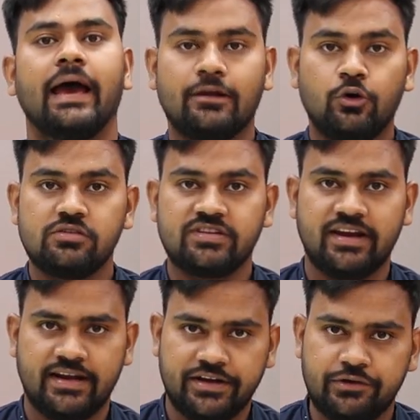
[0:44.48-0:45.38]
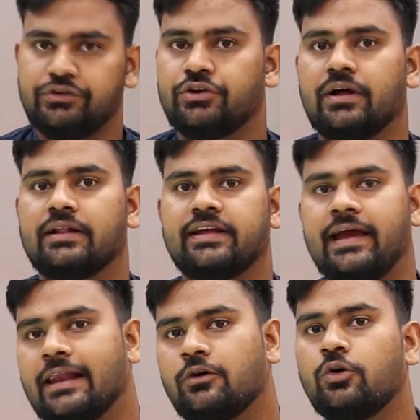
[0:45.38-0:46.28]
अल्कोहल से रिलेटेड वीडियो डालते
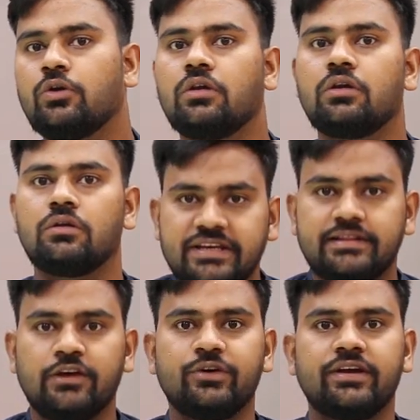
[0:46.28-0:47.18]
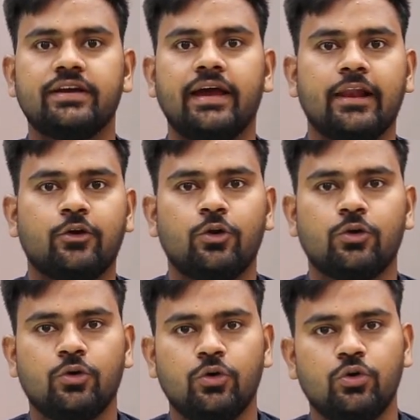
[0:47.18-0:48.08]
हैं अल्कोहल पीते हुए अल्कोहल
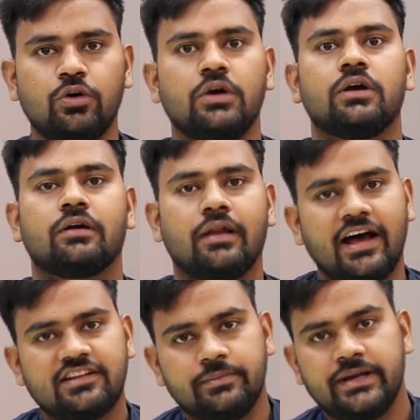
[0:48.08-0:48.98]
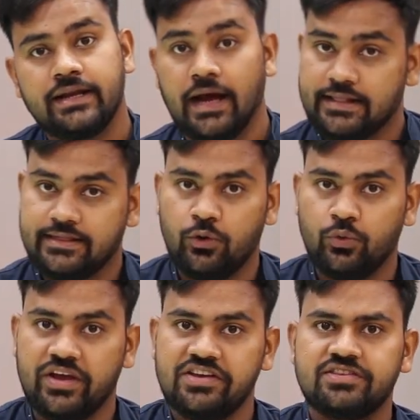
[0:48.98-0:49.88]
को ग्लास में डालते
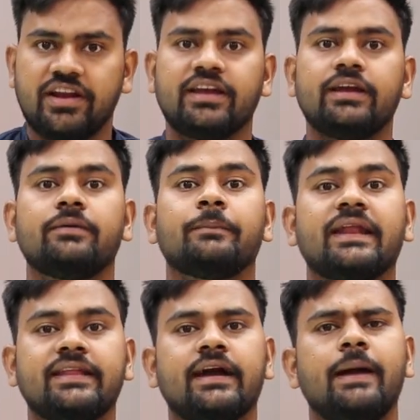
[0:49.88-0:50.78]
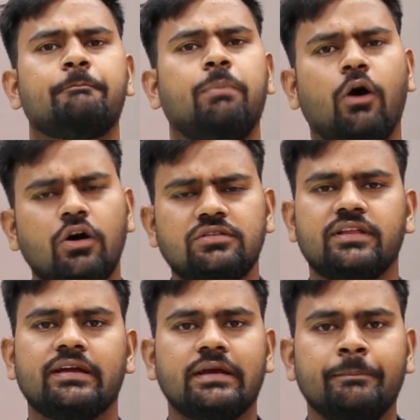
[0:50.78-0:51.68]
हुए इस तरह के मैंने देखा है बहुत
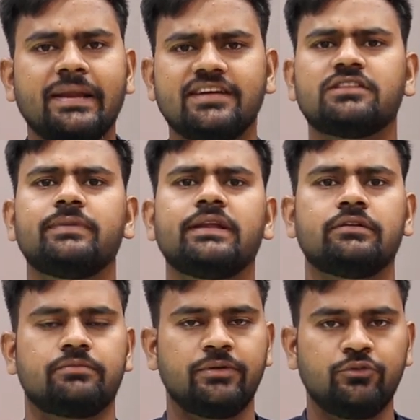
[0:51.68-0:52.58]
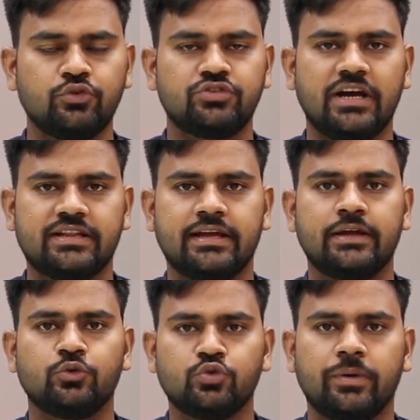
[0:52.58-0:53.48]
मिलियंस मिलियंस में व्यूज़ जाते
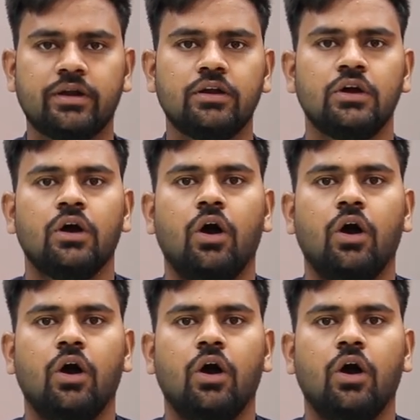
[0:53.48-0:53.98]
हैं उस पर